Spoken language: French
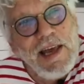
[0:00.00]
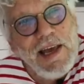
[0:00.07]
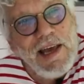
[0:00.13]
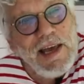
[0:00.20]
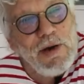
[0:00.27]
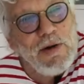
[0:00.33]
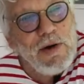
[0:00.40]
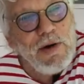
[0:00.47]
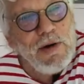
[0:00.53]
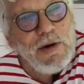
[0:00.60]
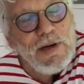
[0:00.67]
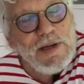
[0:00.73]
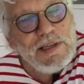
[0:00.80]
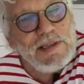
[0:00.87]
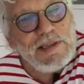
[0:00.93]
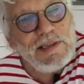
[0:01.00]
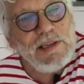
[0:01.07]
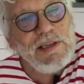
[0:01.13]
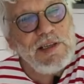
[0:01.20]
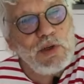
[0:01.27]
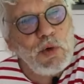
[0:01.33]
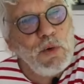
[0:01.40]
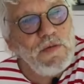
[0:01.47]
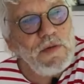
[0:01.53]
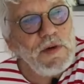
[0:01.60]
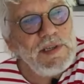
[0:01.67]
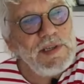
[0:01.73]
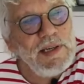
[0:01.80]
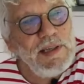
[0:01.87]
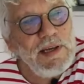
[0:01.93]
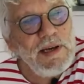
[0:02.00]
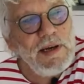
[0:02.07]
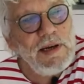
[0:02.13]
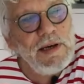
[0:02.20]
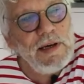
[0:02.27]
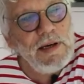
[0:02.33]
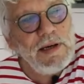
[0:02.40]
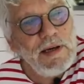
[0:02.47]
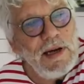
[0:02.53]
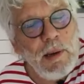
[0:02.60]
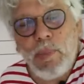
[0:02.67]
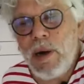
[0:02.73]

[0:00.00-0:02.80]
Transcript: Et euh, il se trouve que c'était un